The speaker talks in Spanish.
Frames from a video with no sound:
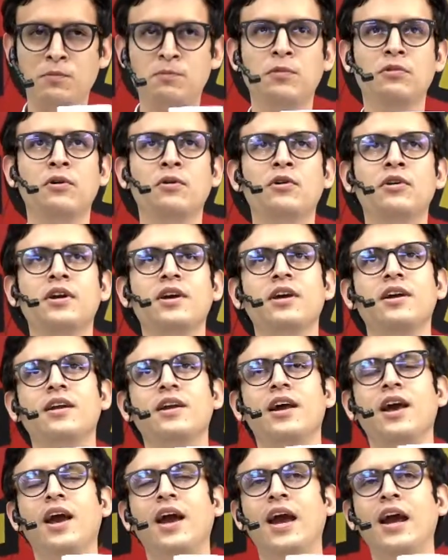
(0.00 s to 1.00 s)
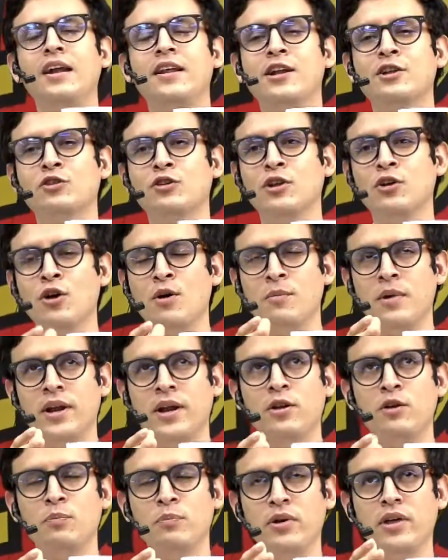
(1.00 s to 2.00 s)
Por favor, eh, el director de
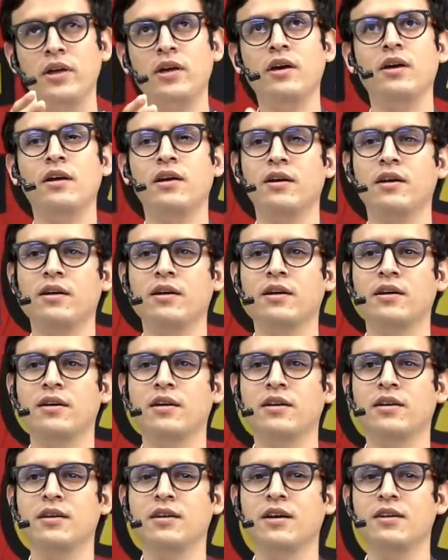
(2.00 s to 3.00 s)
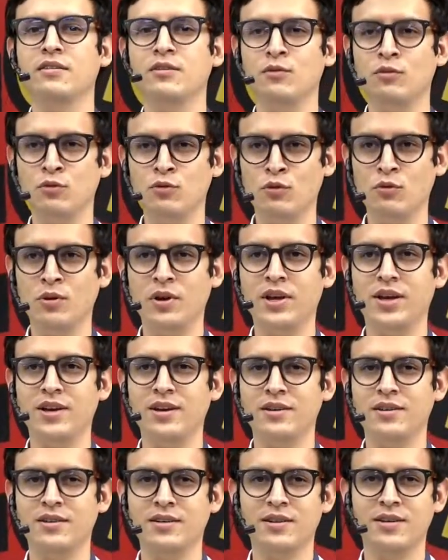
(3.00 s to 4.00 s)
cámaras no puede hacer un zoom. Eh?
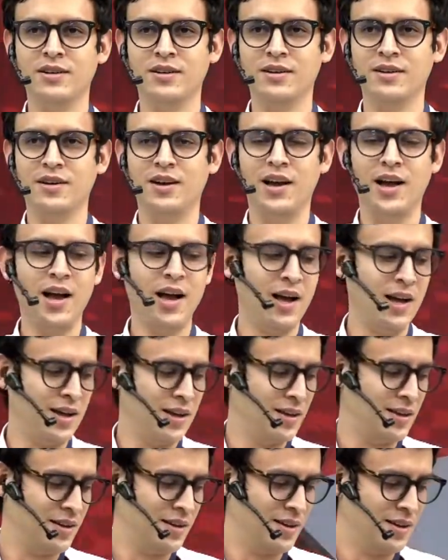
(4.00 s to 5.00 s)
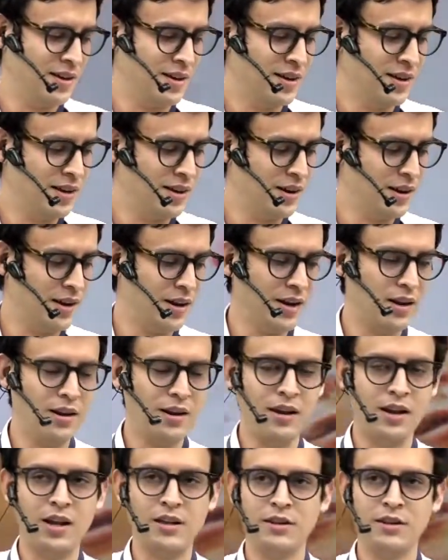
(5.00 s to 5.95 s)
¿Ah? La